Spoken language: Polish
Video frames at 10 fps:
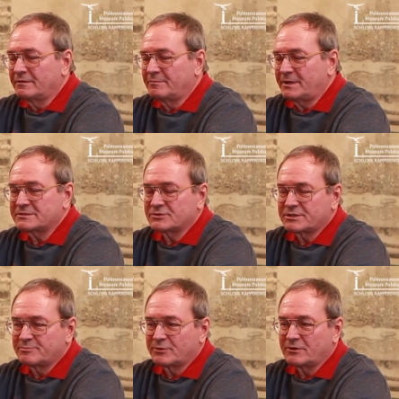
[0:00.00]
Bardzo
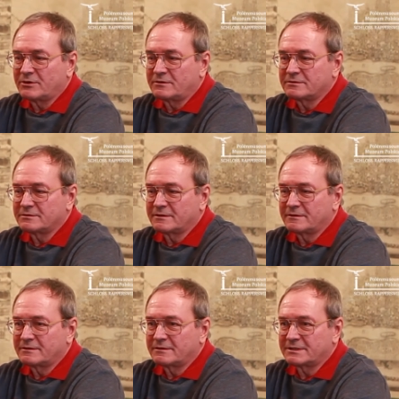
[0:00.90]
szybko
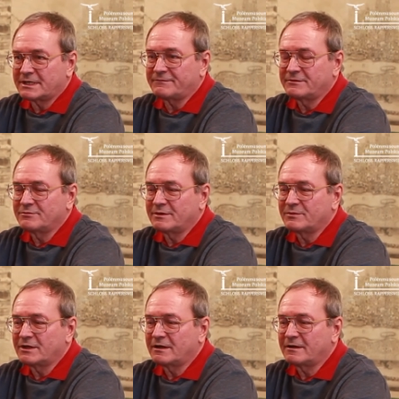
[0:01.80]
trafiłem
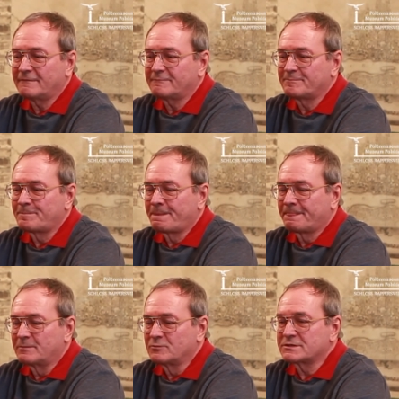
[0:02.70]
na
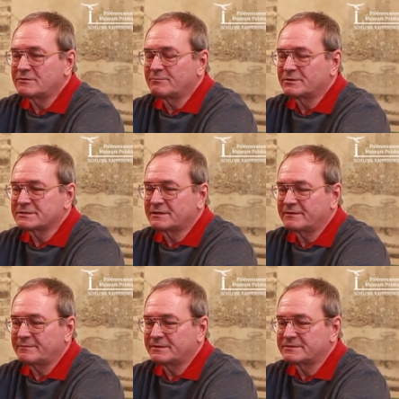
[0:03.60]
Muzeum Polskie w
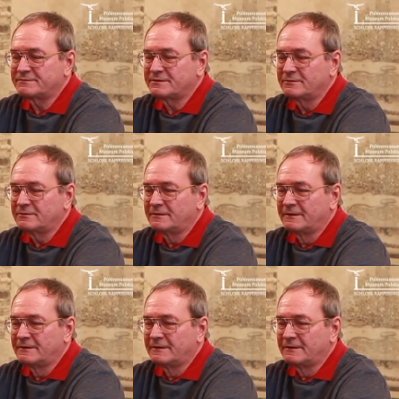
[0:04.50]
Rapperswilu.